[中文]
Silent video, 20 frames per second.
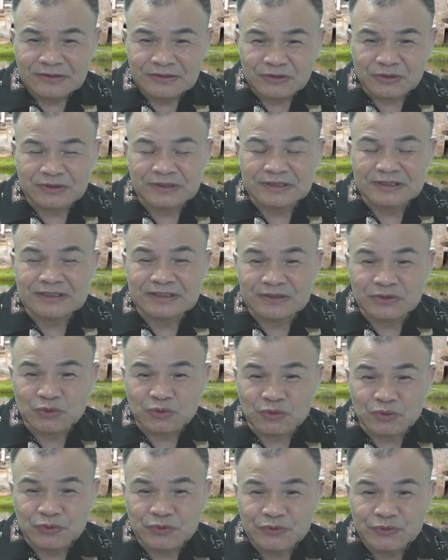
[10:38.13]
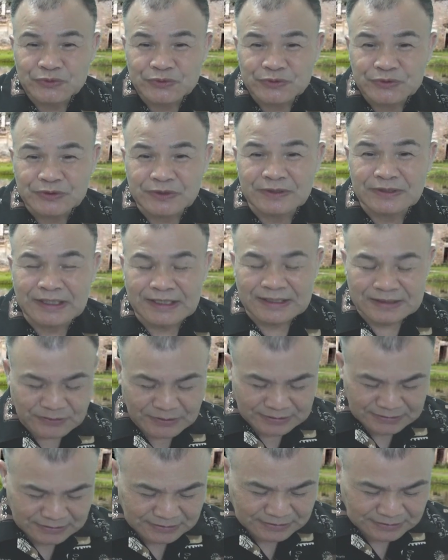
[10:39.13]
就是四柱，就年
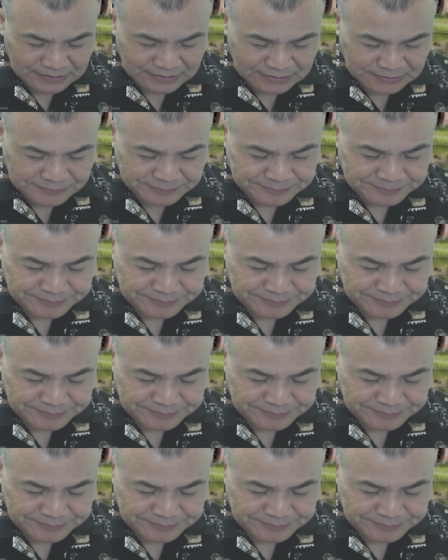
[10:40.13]
月日时。